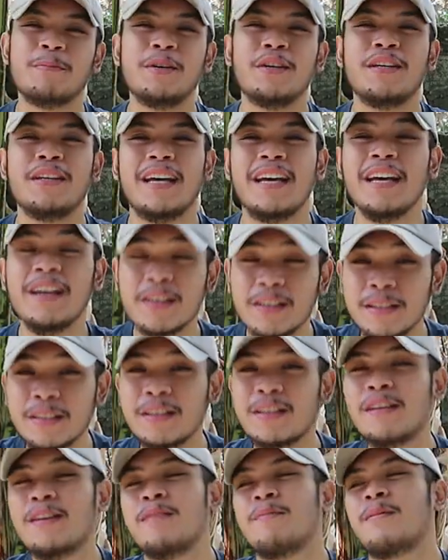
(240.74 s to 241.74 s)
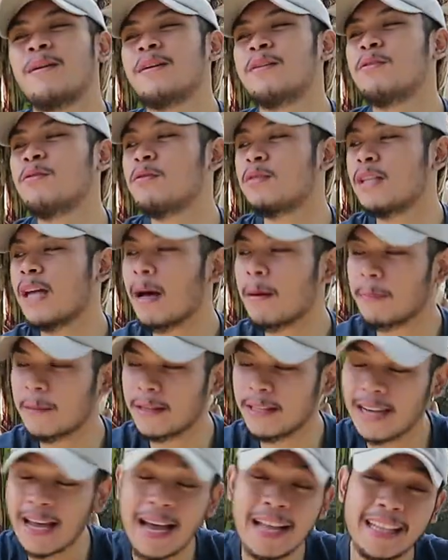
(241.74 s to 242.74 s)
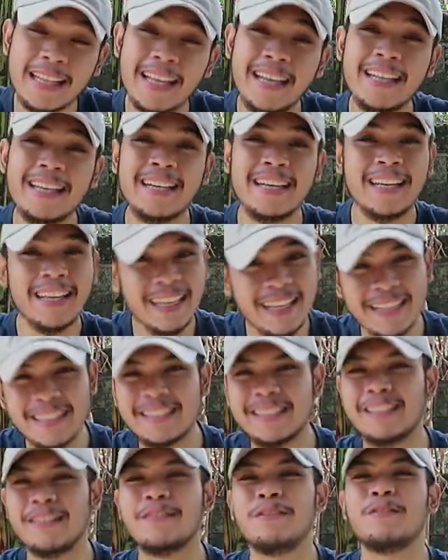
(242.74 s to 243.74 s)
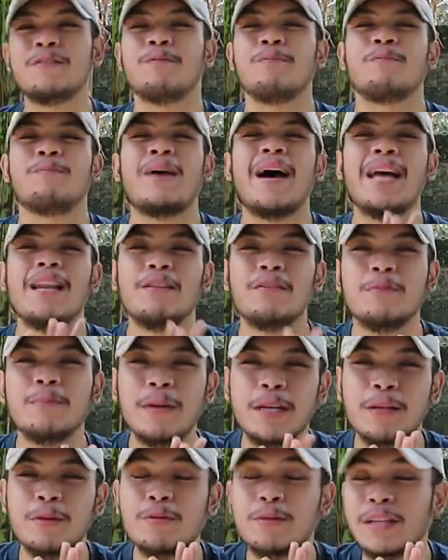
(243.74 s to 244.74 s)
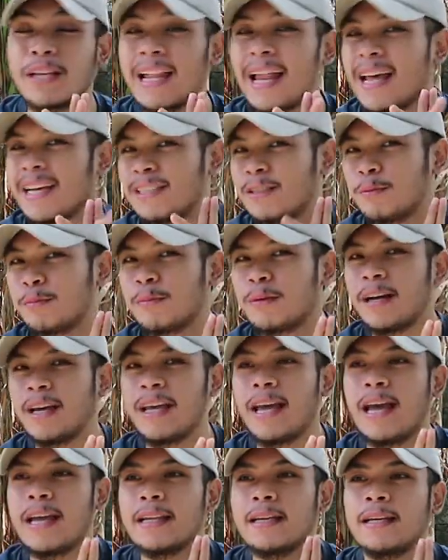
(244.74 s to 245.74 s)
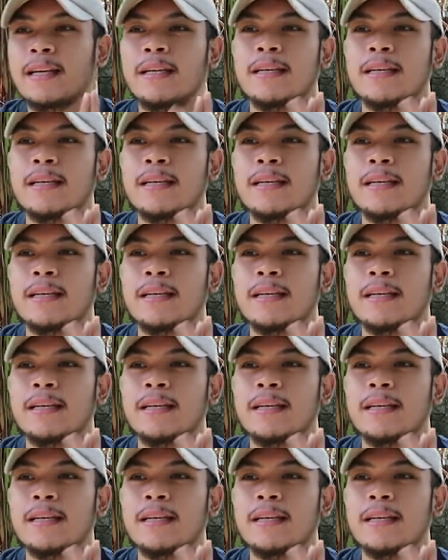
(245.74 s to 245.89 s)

boy. Ngayon, pag-uusapan natin is yung paano ma-utilize yung mga yan.